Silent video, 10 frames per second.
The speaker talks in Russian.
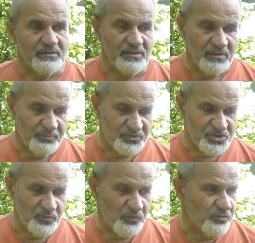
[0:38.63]
И
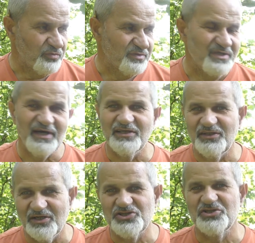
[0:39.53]
почему я
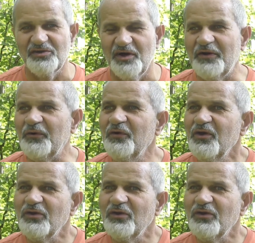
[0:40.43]
так считаю?